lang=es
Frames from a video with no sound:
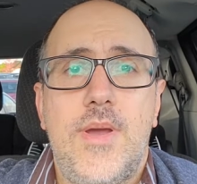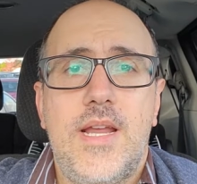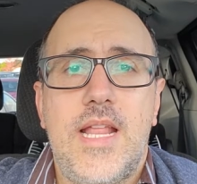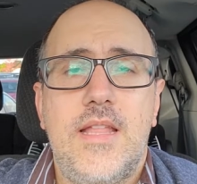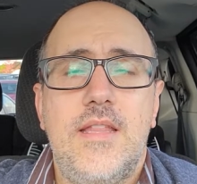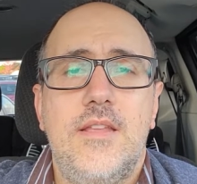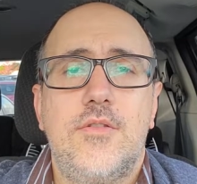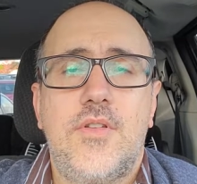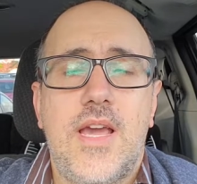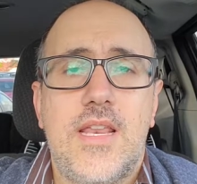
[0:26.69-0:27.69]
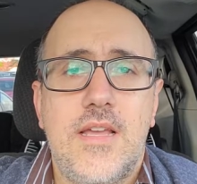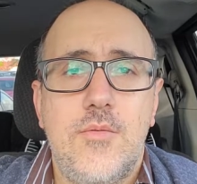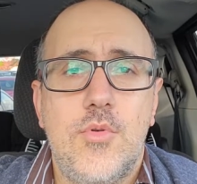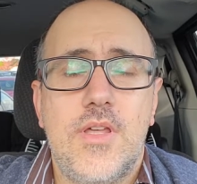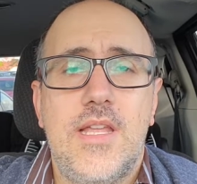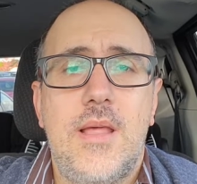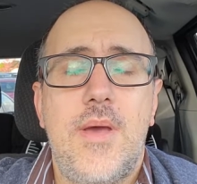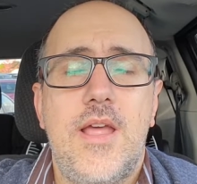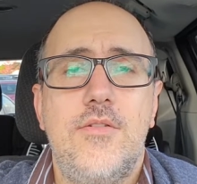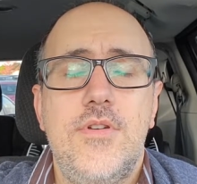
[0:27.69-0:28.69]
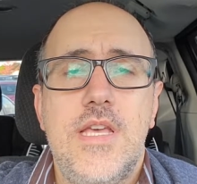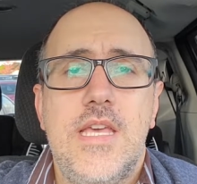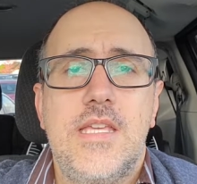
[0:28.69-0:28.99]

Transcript: más grandes, entonces agarran como que de la mano